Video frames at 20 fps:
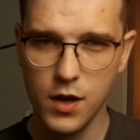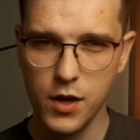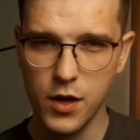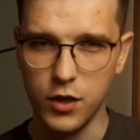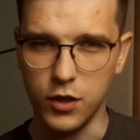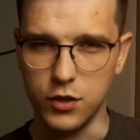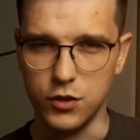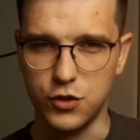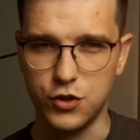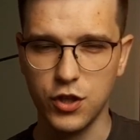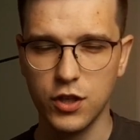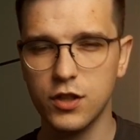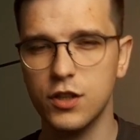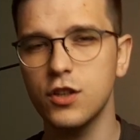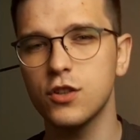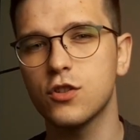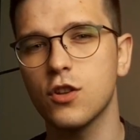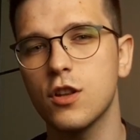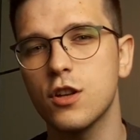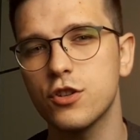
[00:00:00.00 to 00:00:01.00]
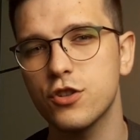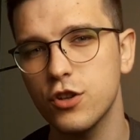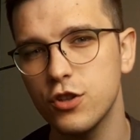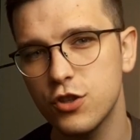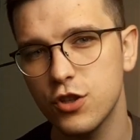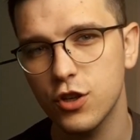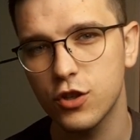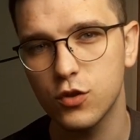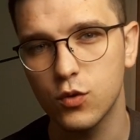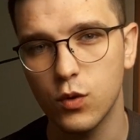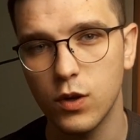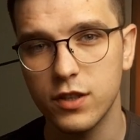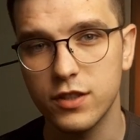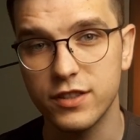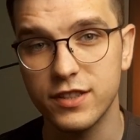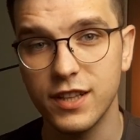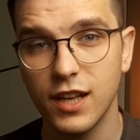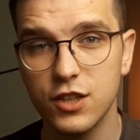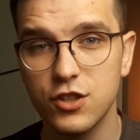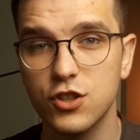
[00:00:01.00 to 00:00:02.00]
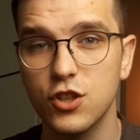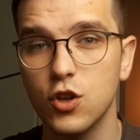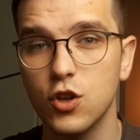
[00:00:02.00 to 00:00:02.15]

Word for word: E, chunking to narzędzie, które znacznie